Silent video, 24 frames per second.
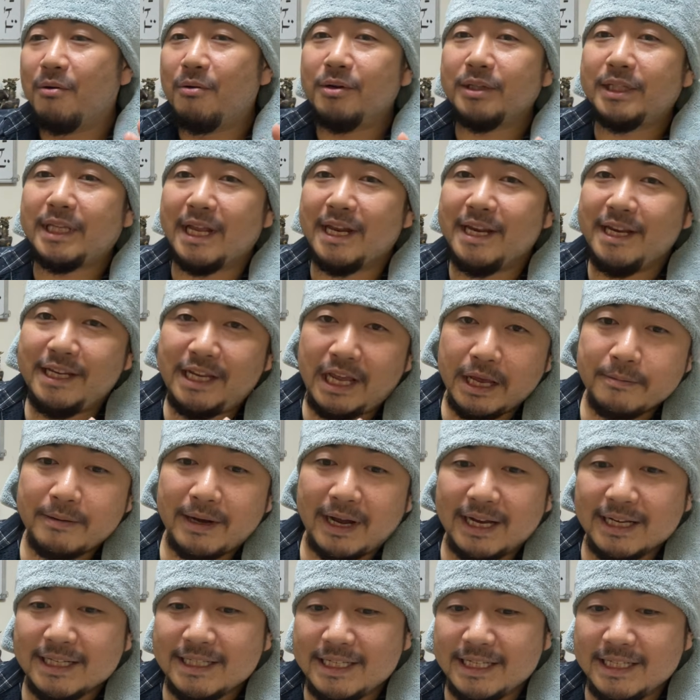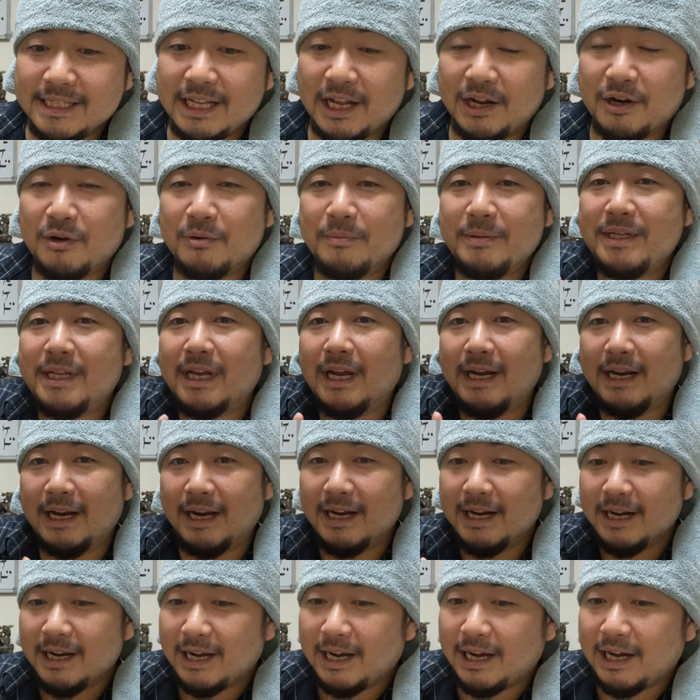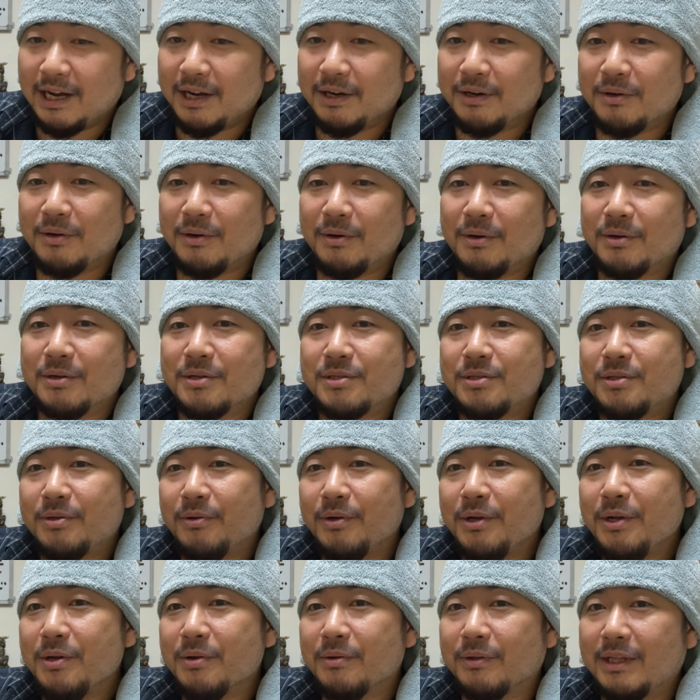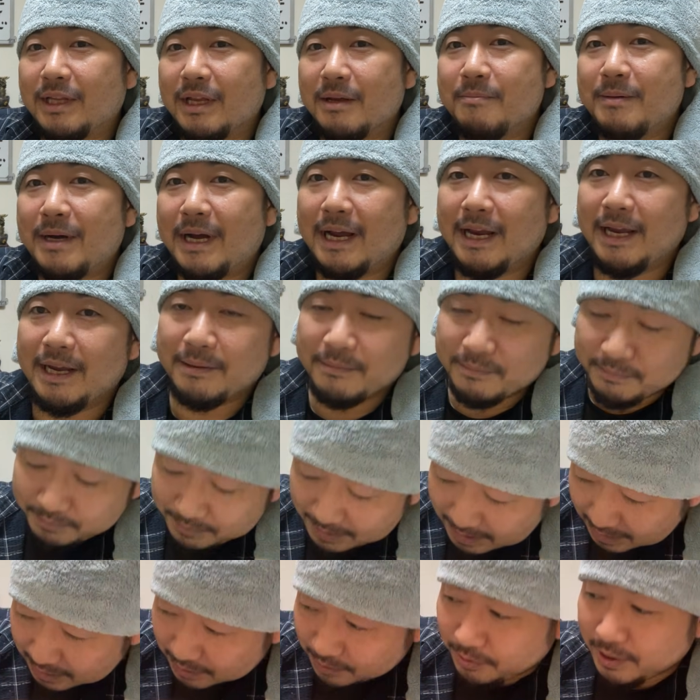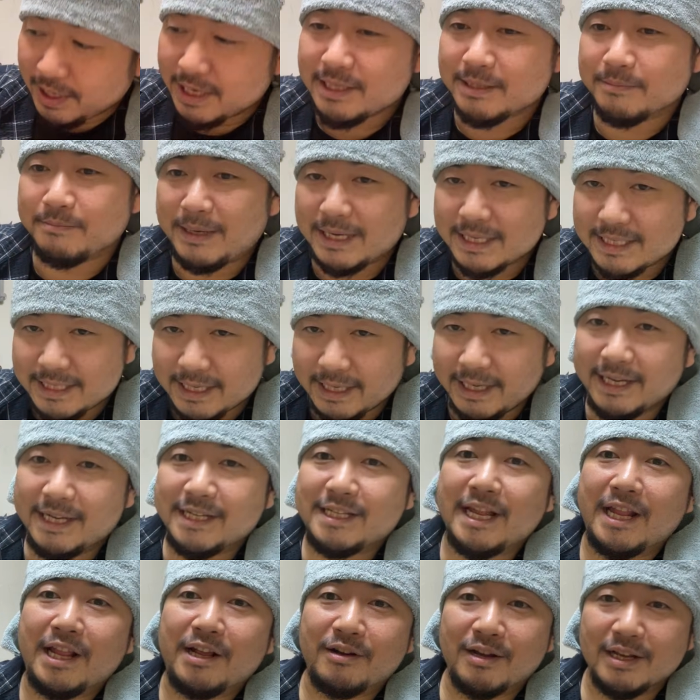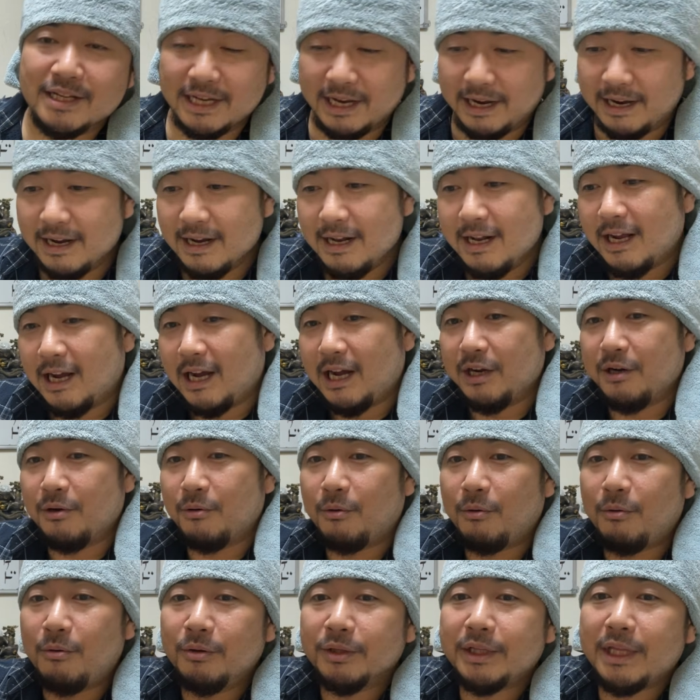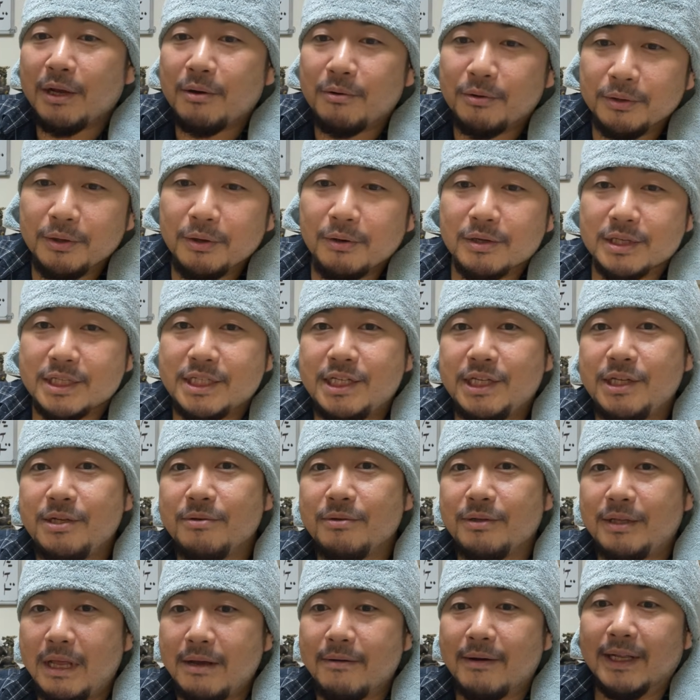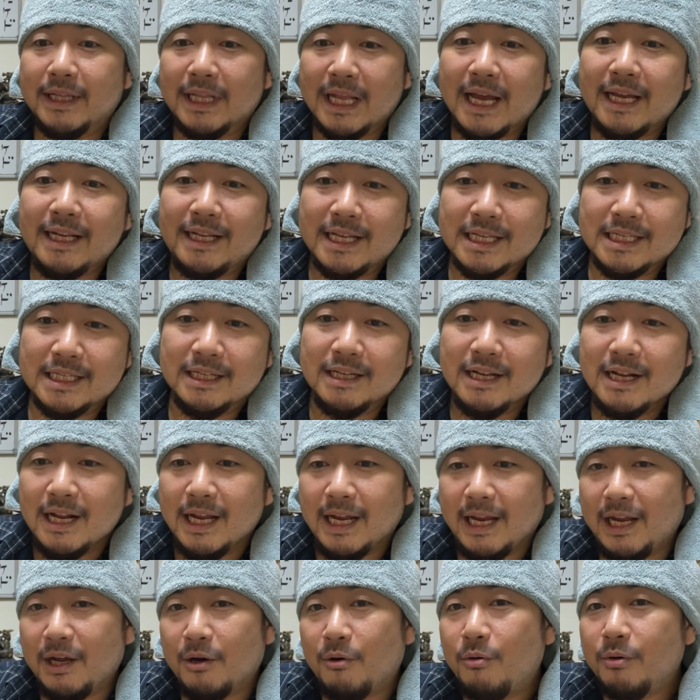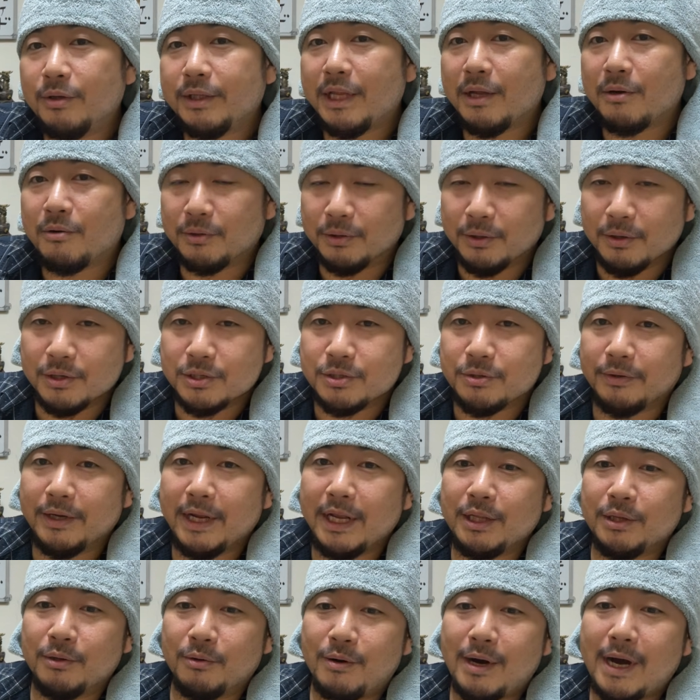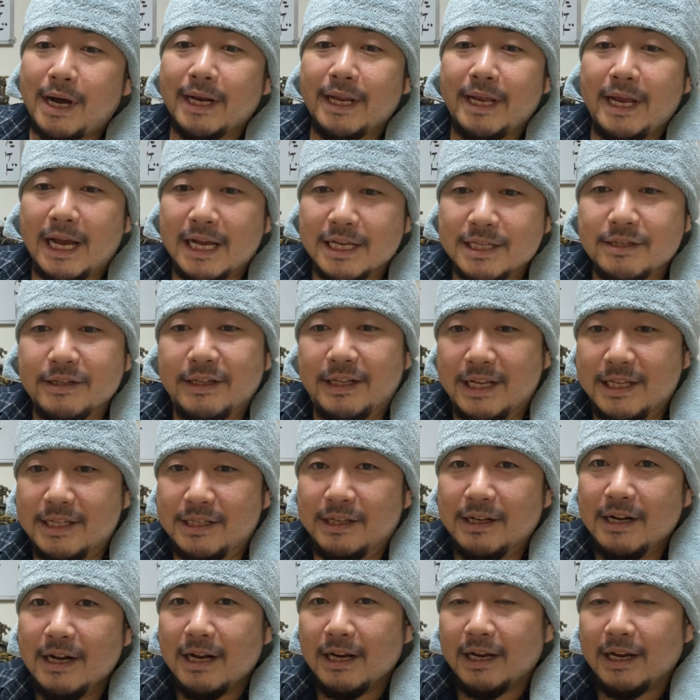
大手に行けば安心だろう、みたいな、あの、そういうのって、まあ、えー、まあ、とりあえず真っ先にしててください。あの、大手ほど自由ではないです。えー、大手ほど初年度お金安いです。